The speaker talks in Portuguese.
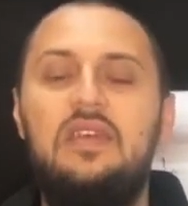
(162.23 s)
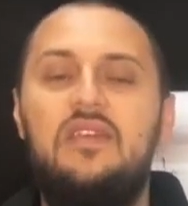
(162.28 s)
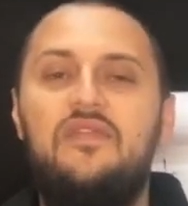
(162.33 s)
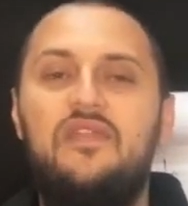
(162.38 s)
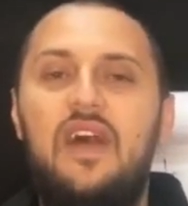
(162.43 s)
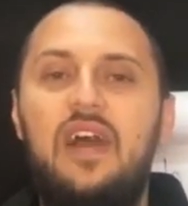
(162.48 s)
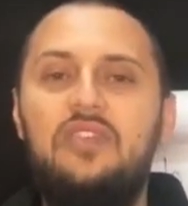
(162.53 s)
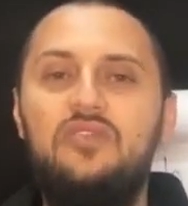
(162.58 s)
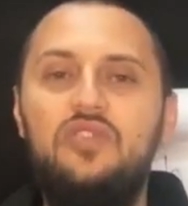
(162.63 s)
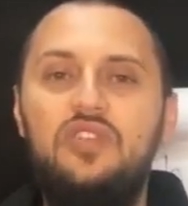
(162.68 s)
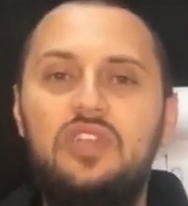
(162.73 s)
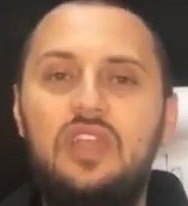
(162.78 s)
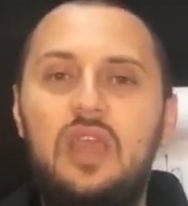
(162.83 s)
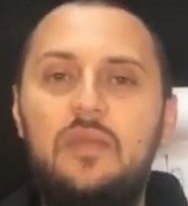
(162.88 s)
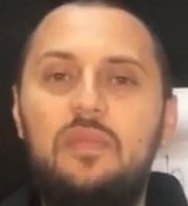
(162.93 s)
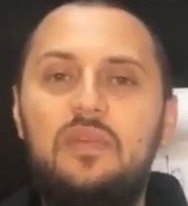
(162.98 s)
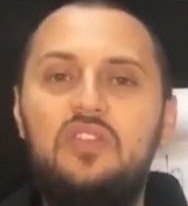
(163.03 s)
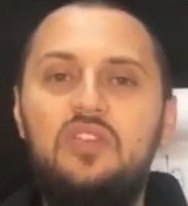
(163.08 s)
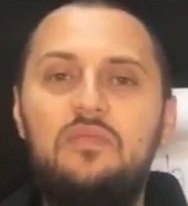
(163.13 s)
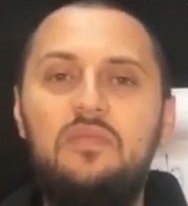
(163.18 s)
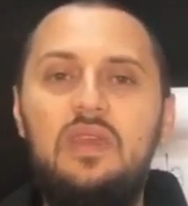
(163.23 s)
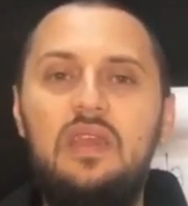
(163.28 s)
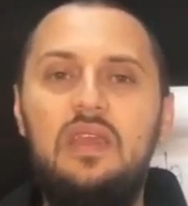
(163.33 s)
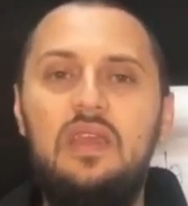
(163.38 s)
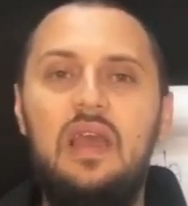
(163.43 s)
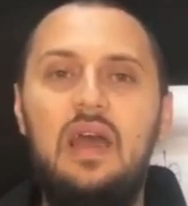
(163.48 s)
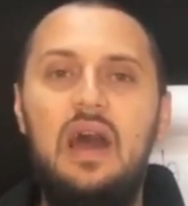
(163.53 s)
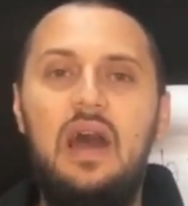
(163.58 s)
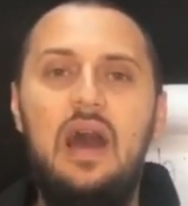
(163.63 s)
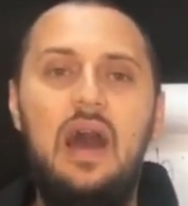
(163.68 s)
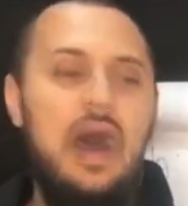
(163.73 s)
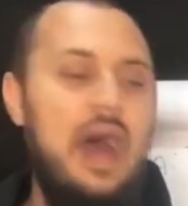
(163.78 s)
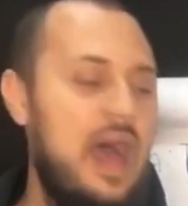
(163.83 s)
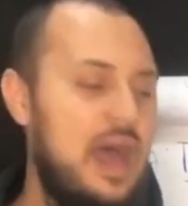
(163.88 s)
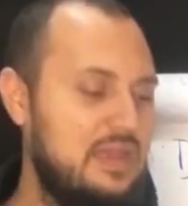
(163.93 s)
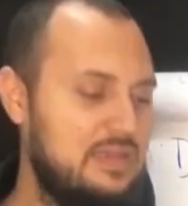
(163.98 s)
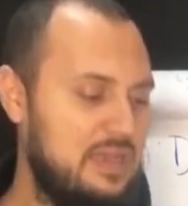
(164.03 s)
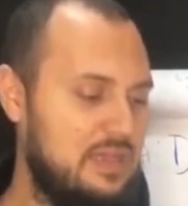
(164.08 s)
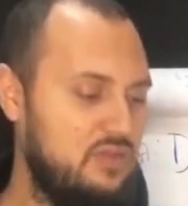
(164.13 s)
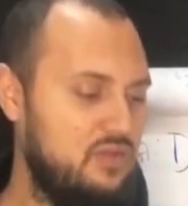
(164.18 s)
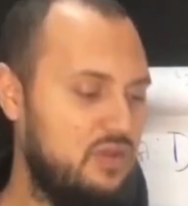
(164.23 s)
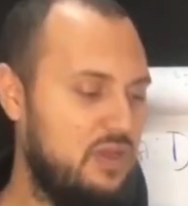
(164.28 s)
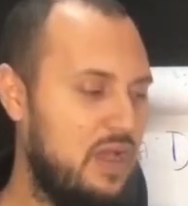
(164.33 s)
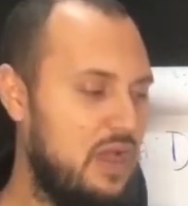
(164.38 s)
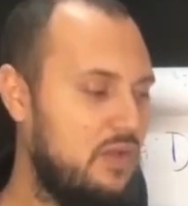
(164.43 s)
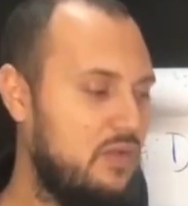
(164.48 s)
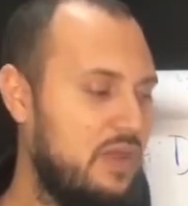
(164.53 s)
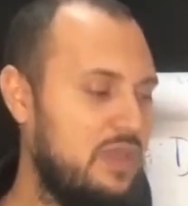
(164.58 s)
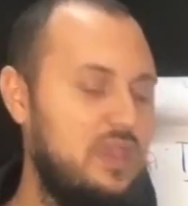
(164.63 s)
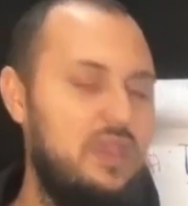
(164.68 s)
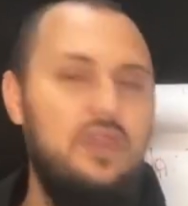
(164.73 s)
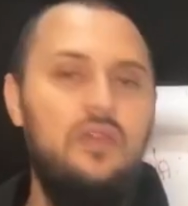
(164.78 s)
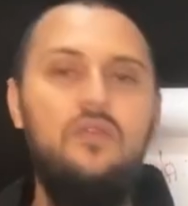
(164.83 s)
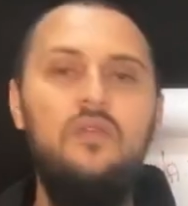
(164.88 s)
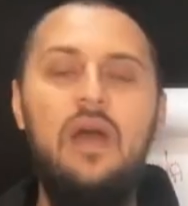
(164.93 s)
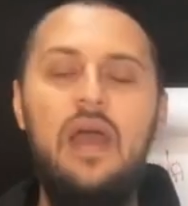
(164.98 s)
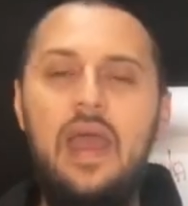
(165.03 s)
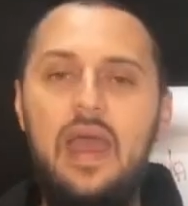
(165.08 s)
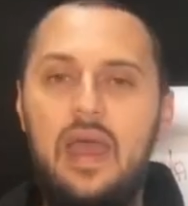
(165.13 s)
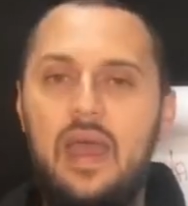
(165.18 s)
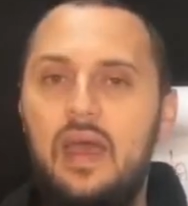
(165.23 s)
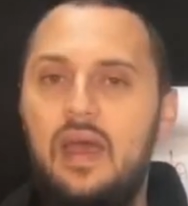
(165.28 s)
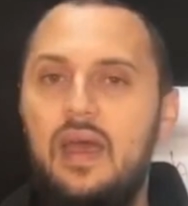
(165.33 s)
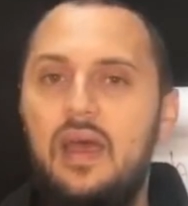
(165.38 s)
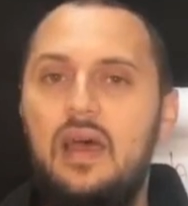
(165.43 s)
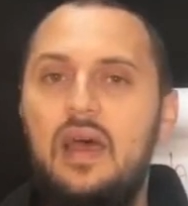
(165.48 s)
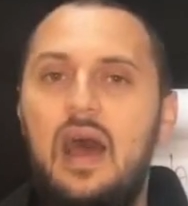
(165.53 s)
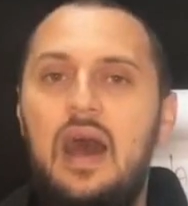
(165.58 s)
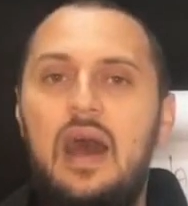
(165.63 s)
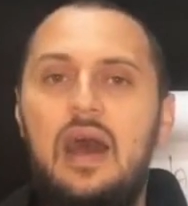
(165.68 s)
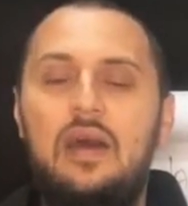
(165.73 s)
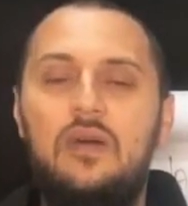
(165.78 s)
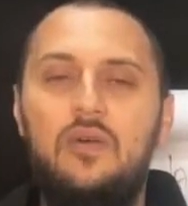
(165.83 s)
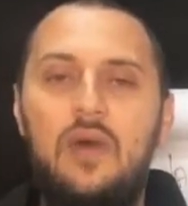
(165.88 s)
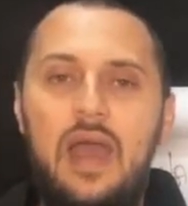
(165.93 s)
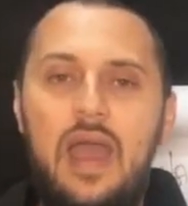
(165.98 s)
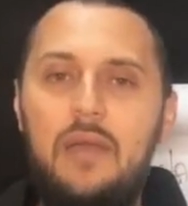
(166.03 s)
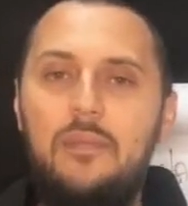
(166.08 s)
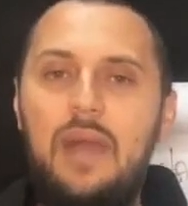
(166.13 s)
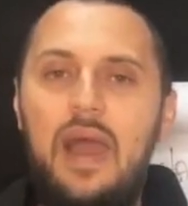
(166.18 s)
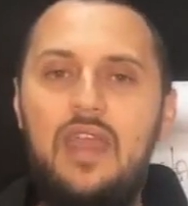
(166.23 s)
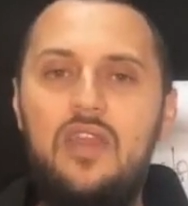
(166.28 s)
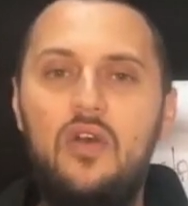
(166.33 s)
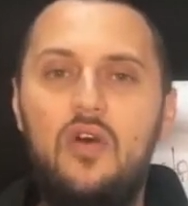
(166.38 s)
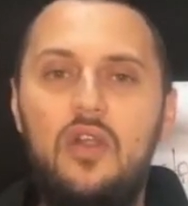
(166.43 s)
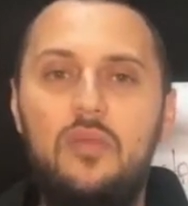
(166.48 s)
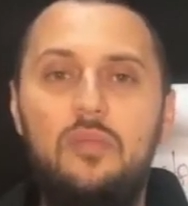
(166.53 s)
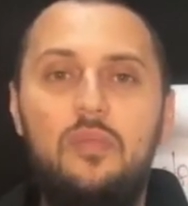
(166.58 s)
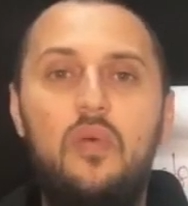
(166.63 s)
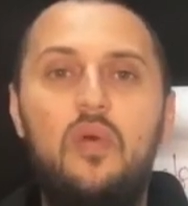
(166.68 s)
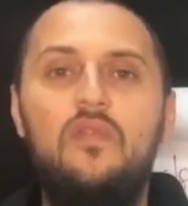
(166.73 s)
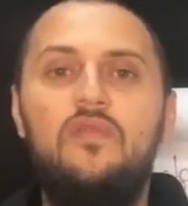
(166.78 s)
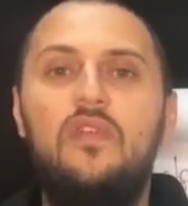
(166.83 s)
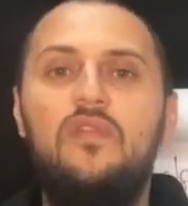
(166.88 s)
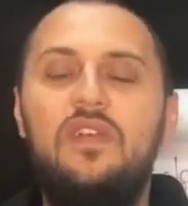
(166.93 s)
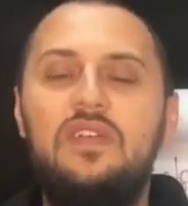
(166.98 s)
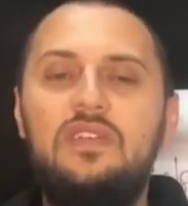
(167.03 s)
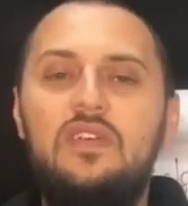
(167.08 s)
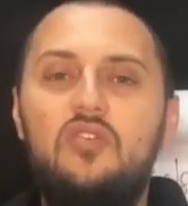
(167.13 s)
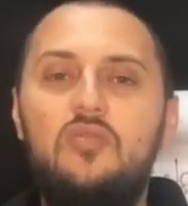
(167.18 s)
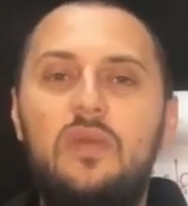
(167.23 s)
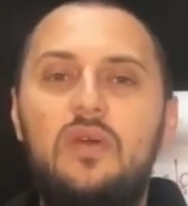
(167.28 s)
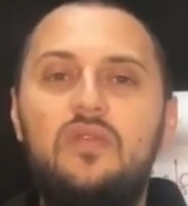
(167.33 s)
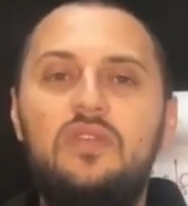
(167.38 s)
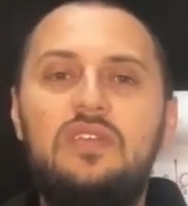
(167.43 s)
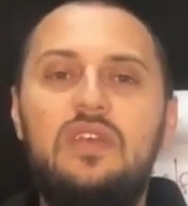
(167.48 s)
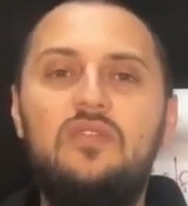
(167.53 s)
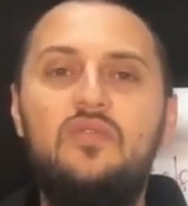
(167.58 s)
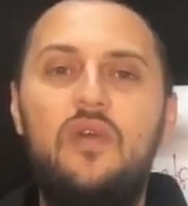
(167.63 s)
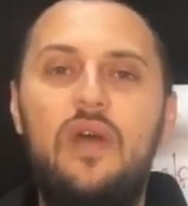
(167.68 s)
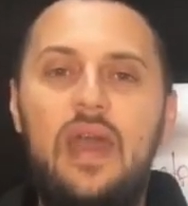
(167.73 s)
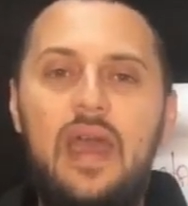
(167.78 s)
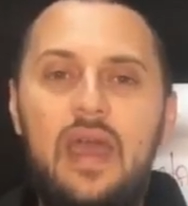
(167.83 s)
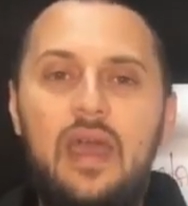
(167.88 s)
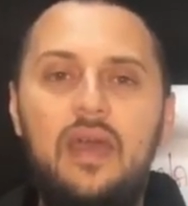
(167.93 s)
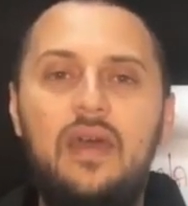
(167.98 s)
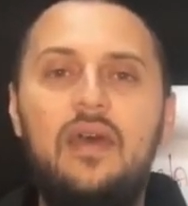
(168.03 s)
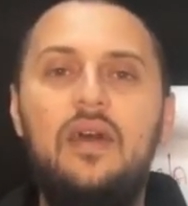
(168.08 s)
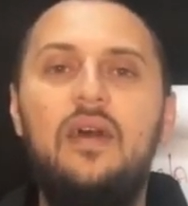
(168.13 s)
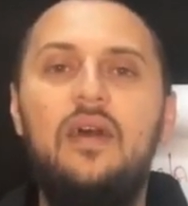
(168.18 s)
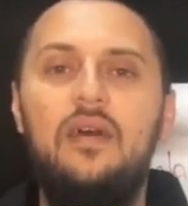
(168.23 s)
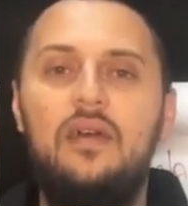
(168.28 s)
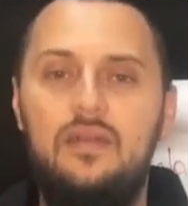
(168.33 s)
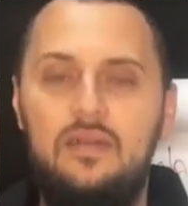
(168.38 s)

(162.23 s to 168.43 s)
você faz o shape de mi. Ah, tá tocando aqui um Ré. O Ré maior. Pô, vou fazer alguma coisa no Ré.